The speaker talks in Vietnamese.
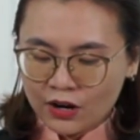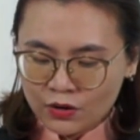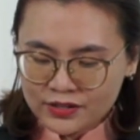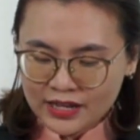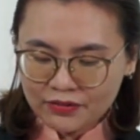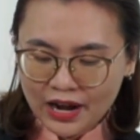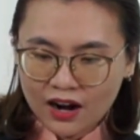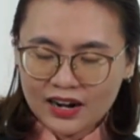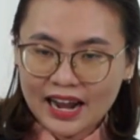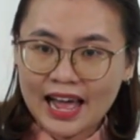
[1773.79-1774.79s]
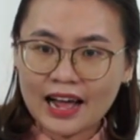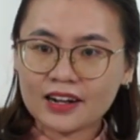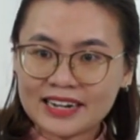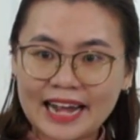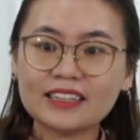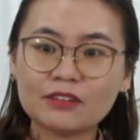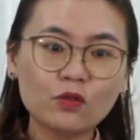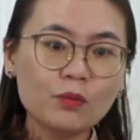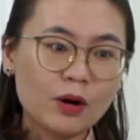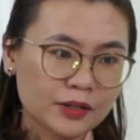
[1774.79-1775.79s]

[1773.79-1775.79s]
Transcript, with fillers: rồi sau đó là đãi tiệc vui mừng